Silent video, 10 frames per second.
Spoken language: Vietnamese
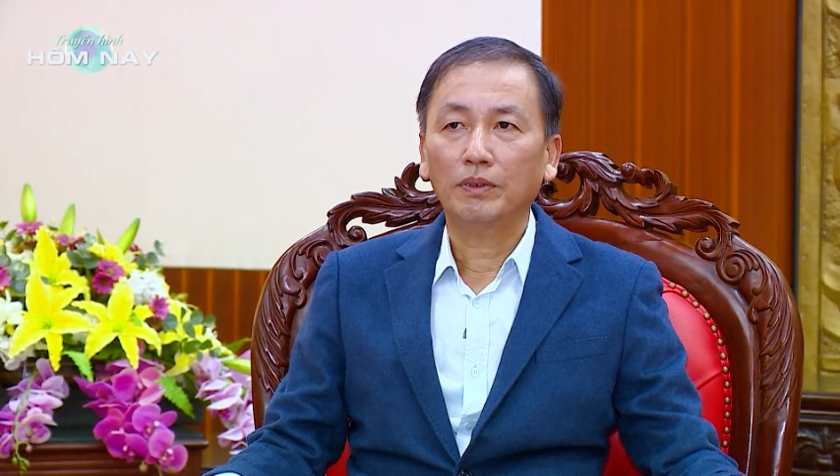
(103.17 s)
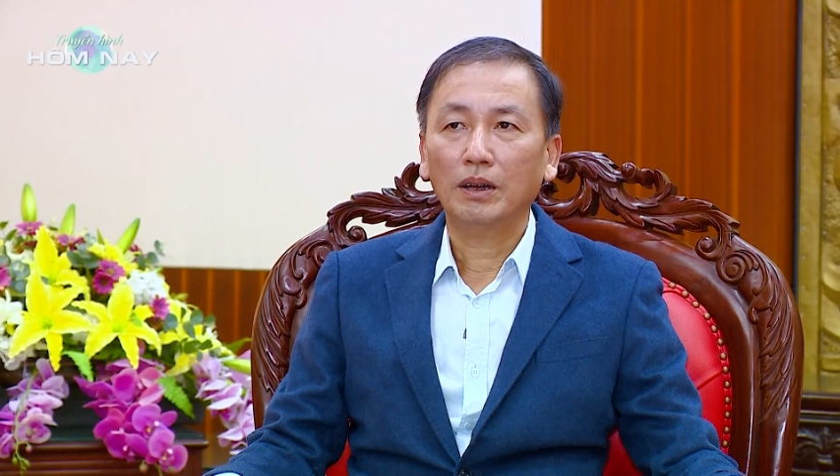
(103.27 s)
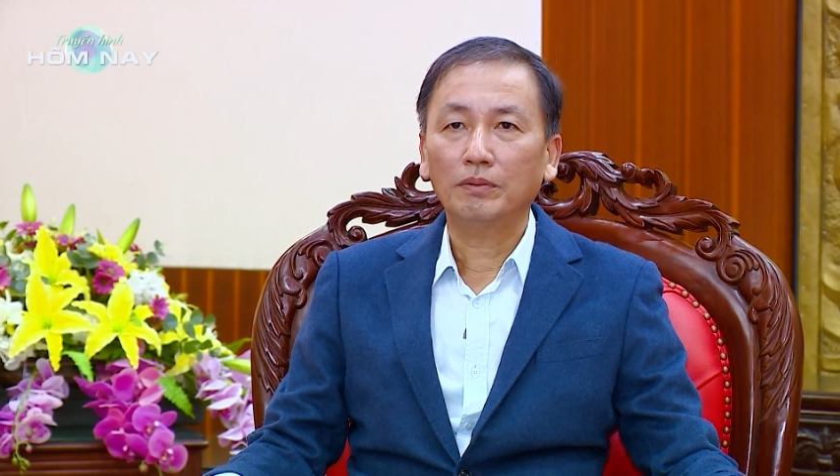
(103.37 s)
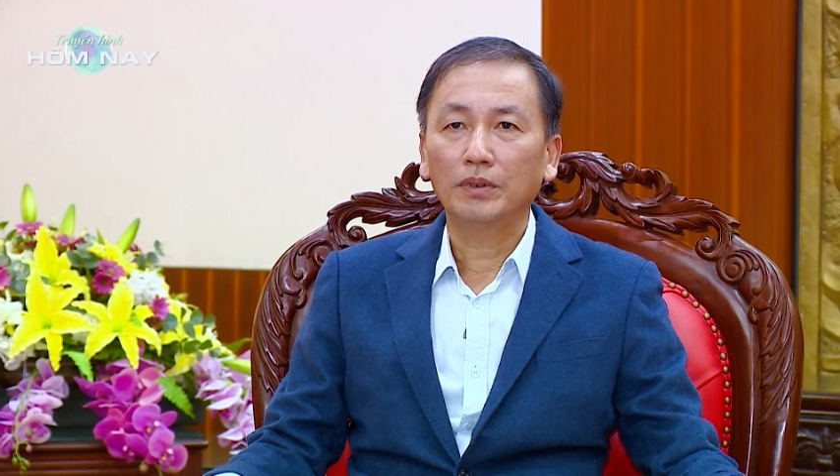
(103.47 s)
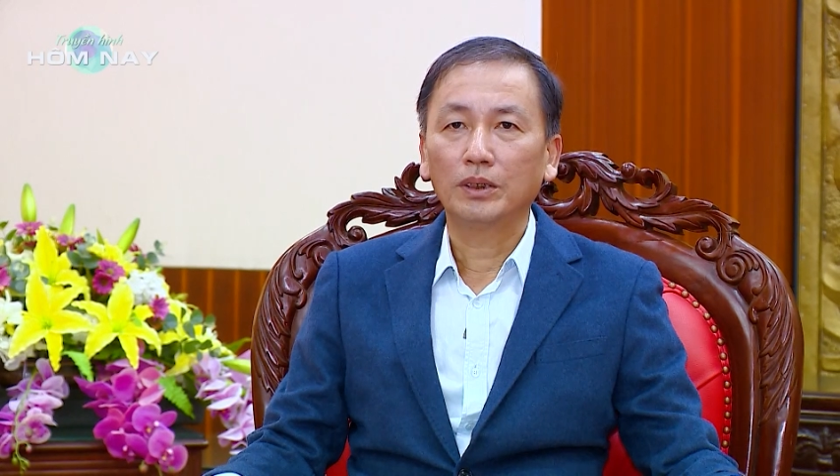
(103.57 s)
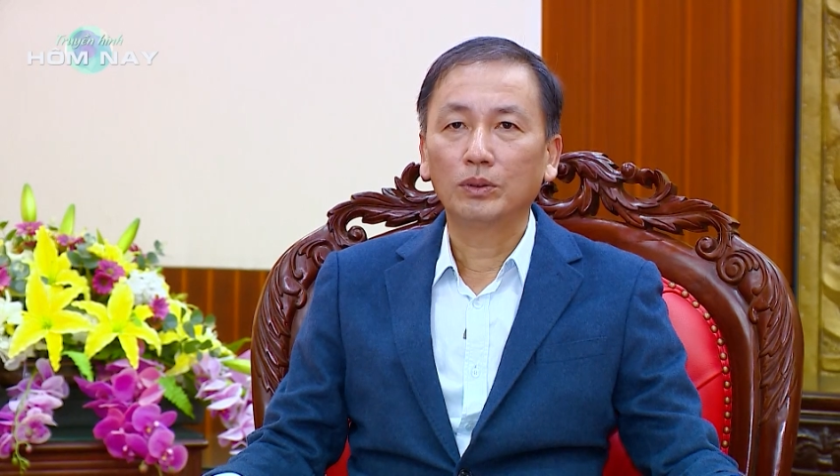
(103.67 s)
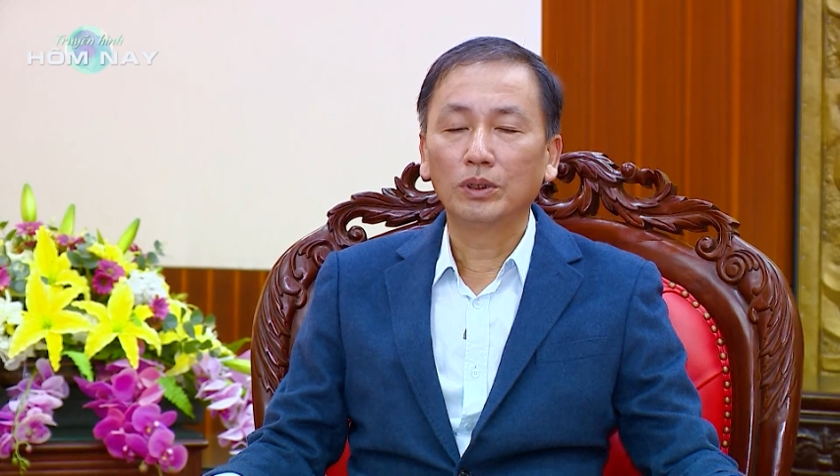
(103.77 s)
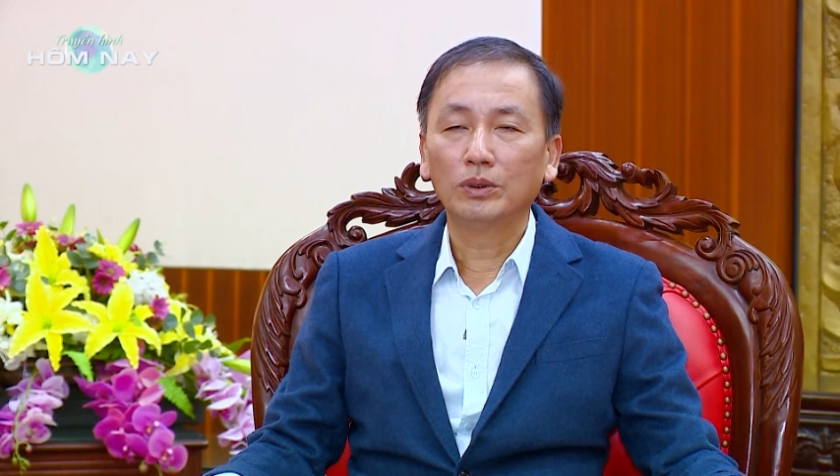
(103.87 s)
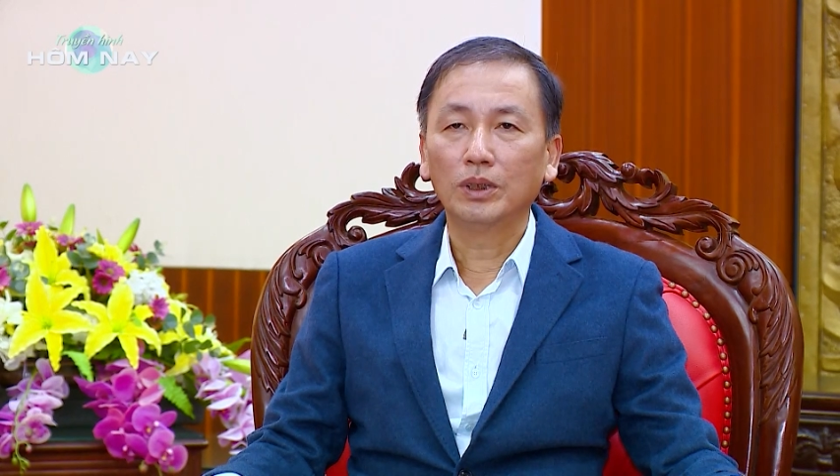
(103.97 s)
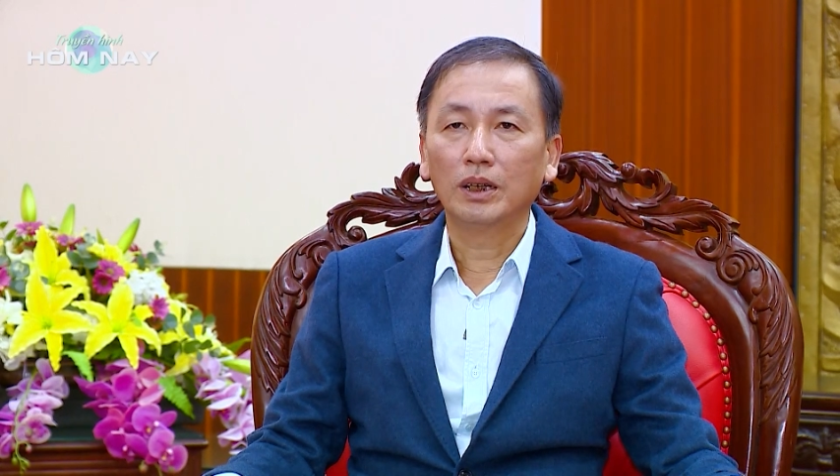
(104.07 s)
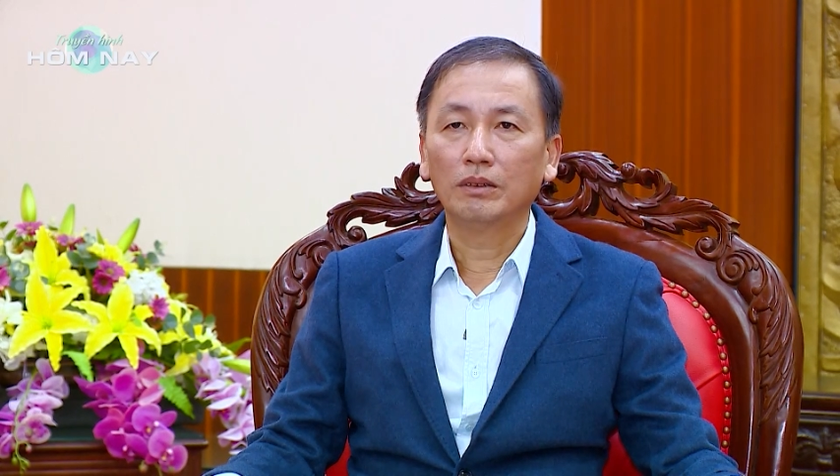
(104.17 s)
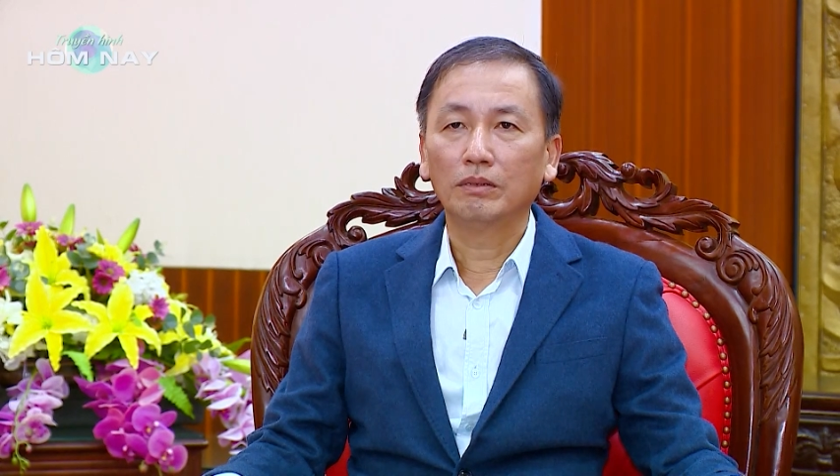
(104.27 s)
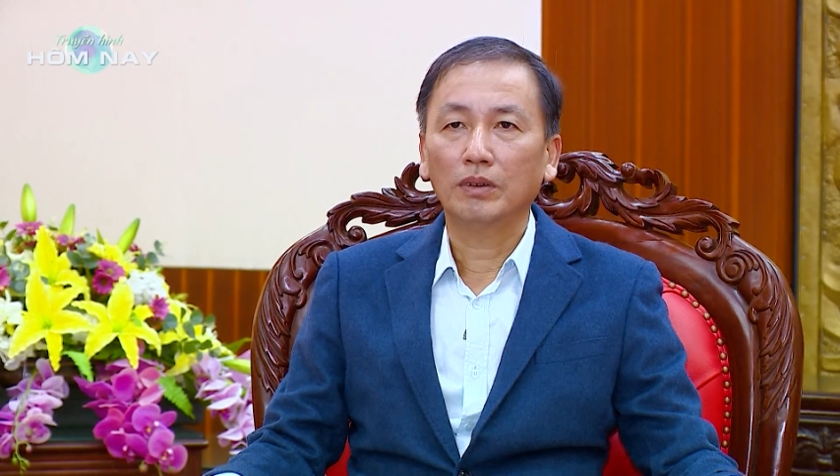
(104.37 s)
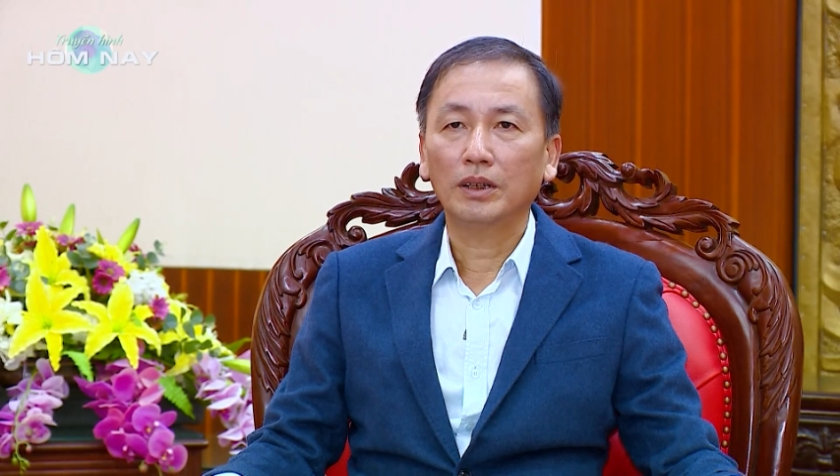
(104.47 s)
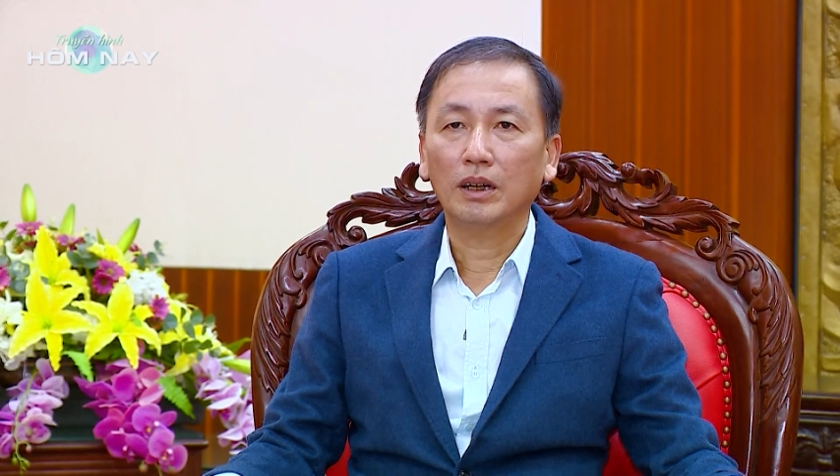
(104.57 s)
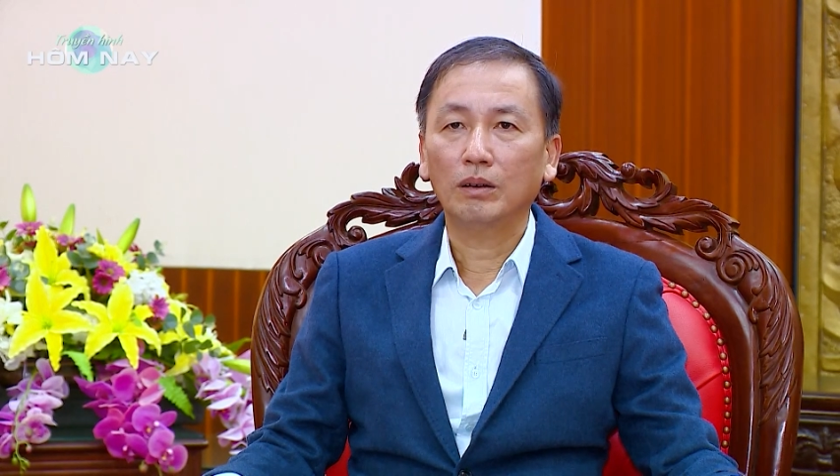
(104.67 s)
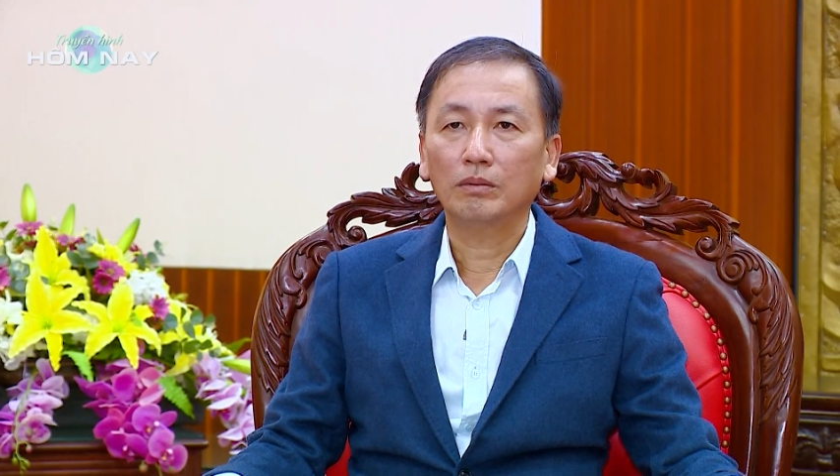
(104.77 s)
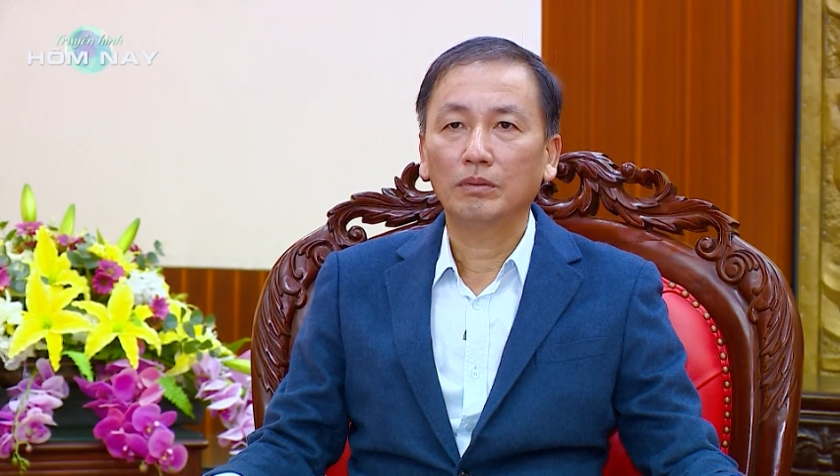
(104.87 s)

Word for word: pháp về tuyên truyền, vận động,